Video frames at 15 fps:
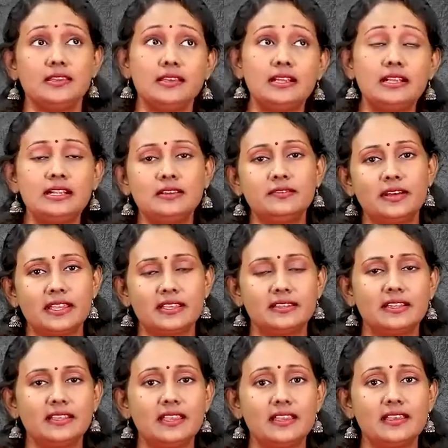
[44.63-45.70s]
ஏழு
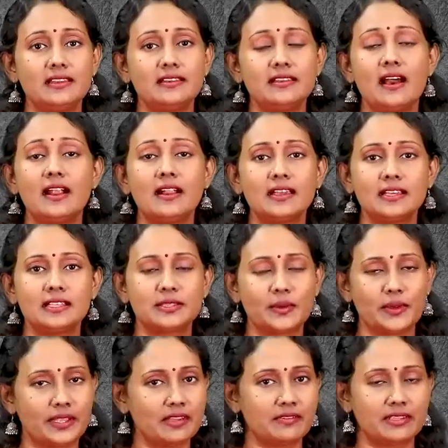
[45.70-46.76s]
வயதுலேயே நாடகத்துறைக்கு